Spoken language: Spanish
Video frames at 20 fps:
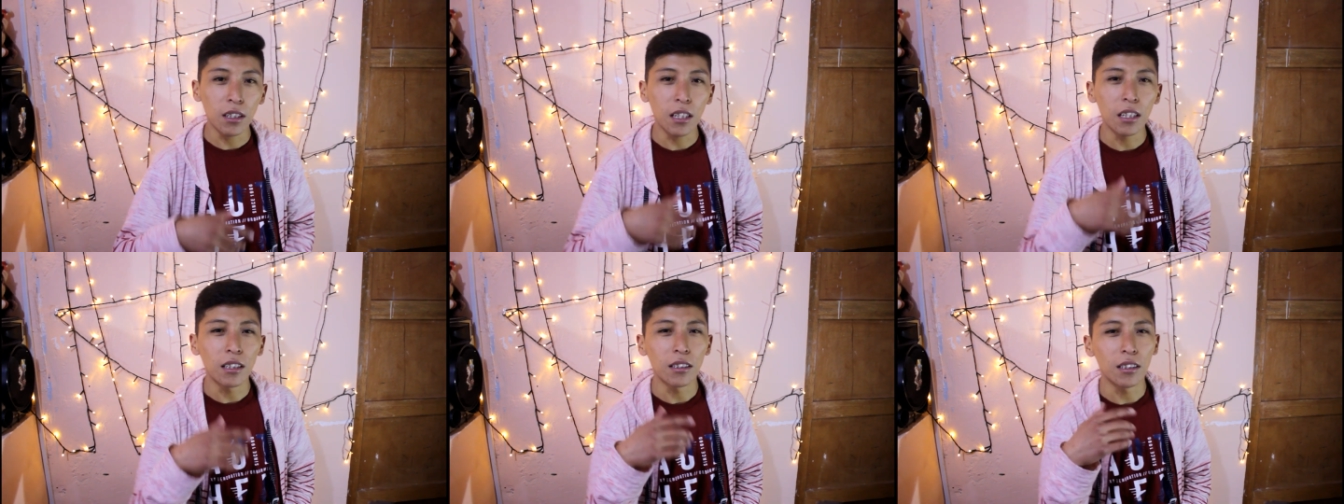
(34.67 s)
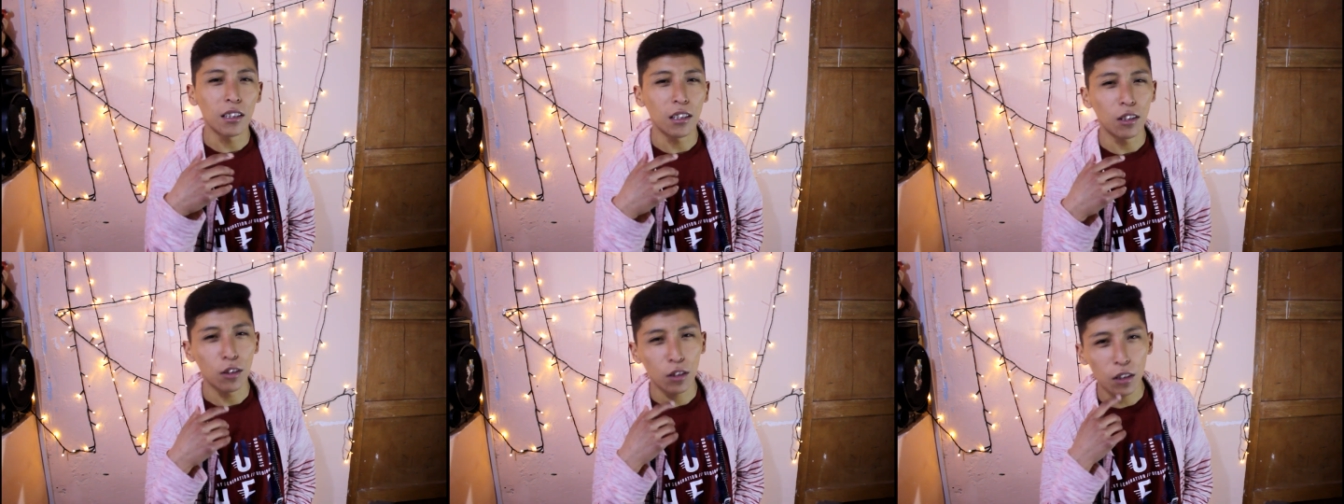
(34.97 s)
el
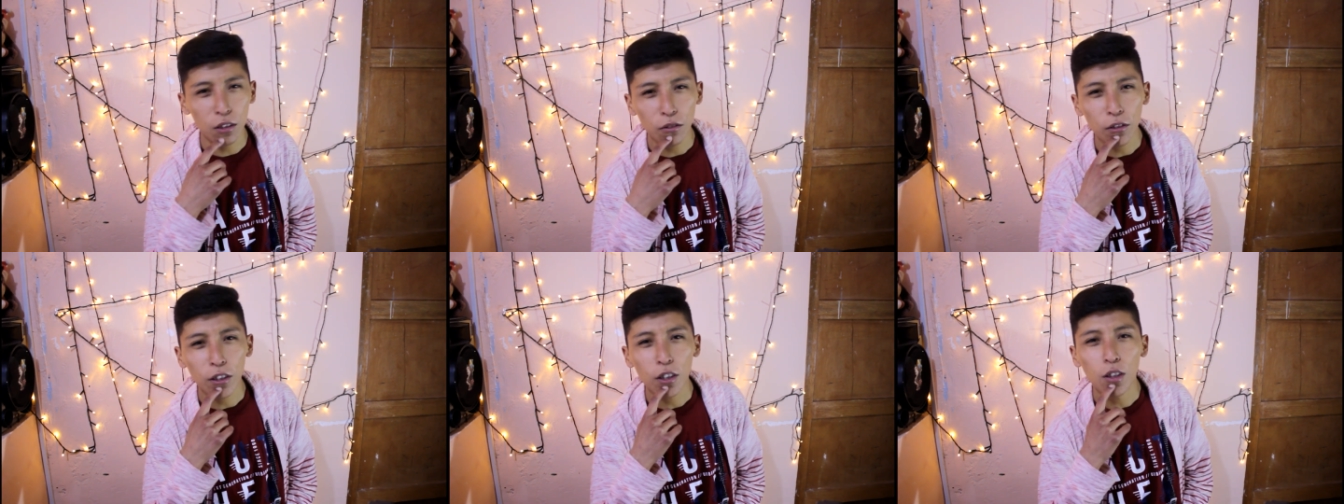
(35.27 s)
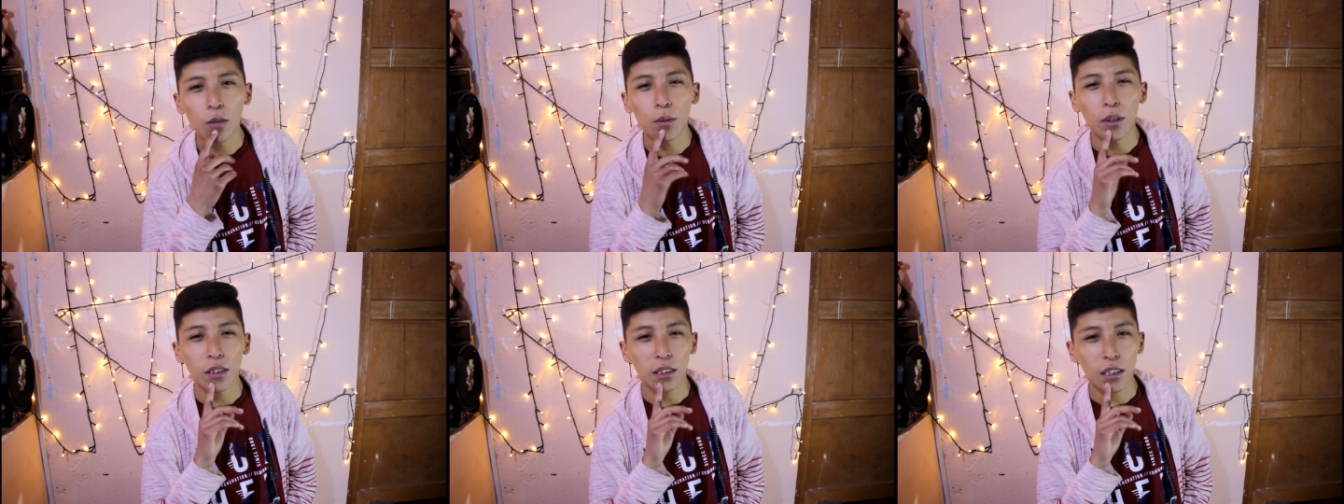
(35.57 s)

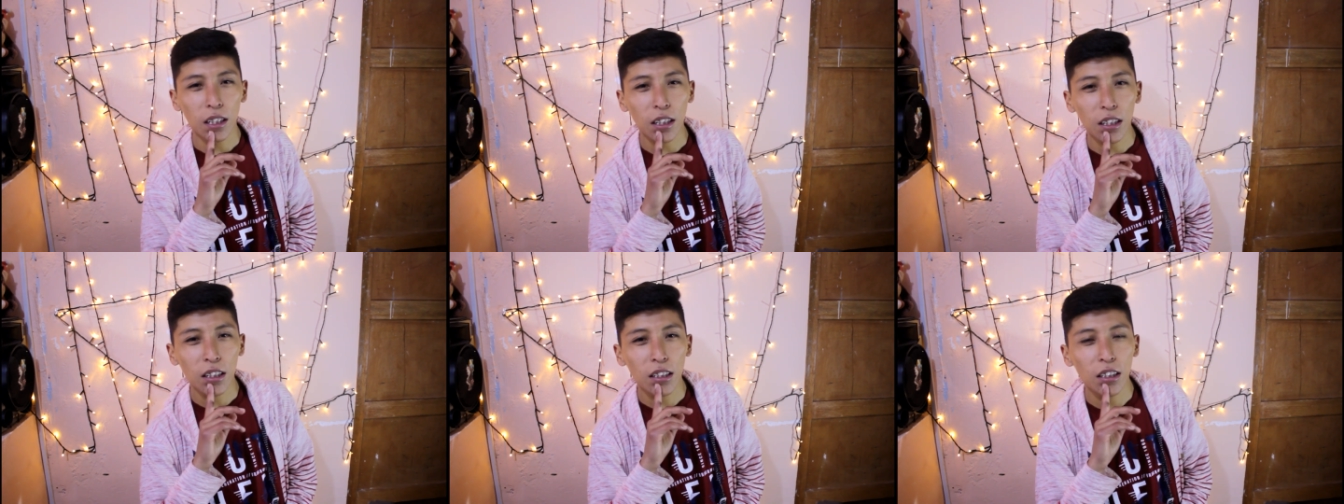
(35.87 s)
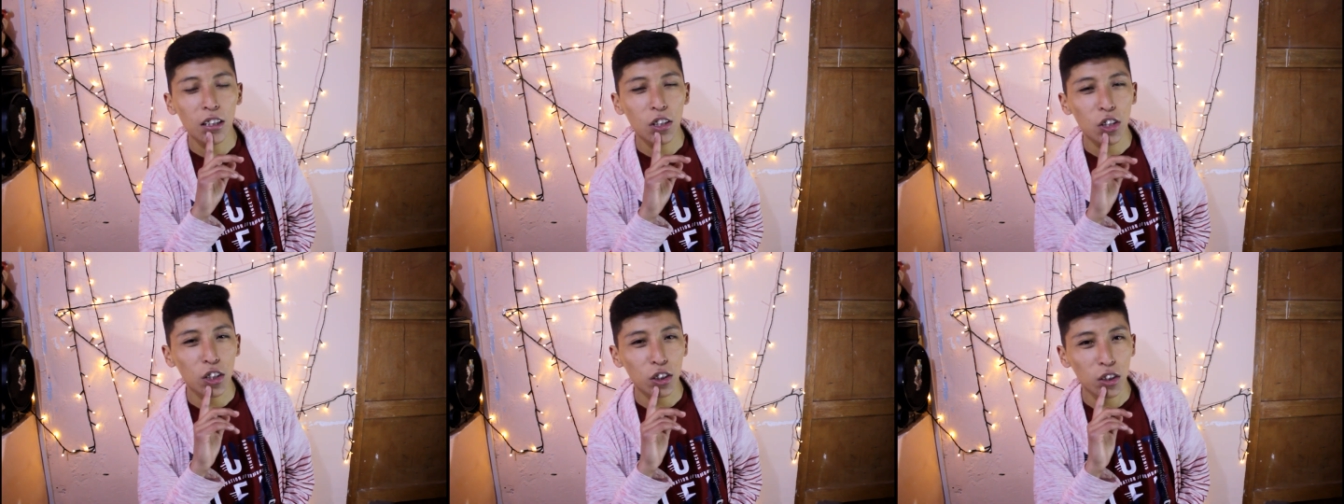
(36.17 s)
terrorífico mensaje
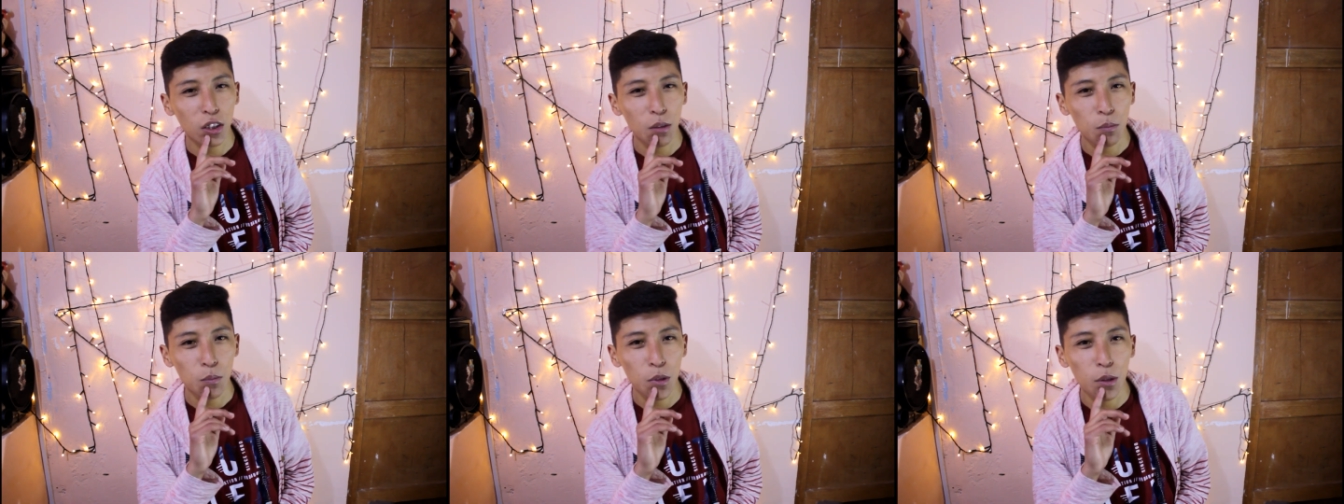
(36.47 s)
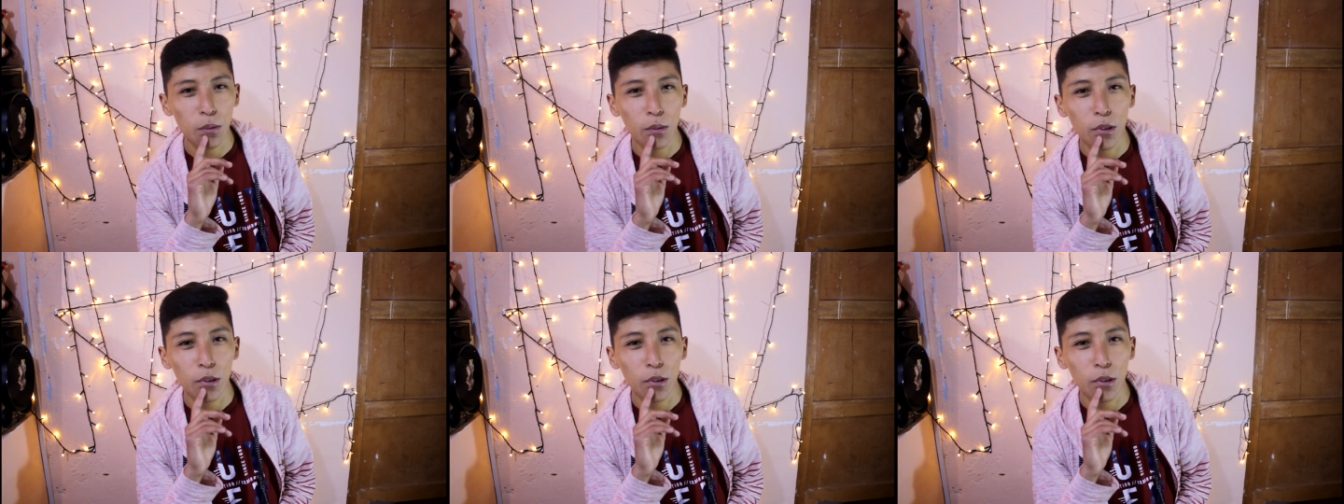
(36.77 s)
de Justin Bieber.